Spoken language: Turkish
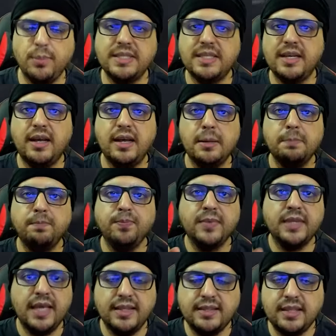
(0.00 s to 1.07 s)
Mesela
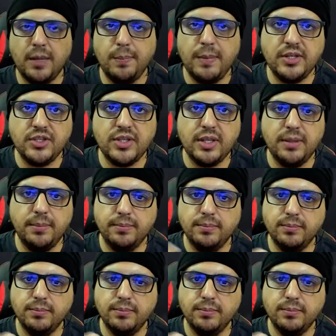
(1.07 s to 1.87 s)
GTA 5'te de